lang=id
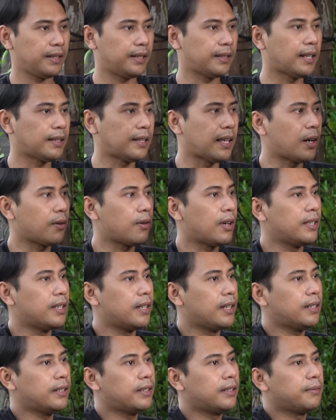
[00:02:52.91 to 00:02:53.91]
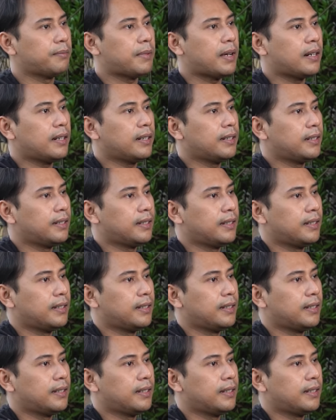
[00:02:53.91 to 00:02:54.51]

Kita taruh aja, par.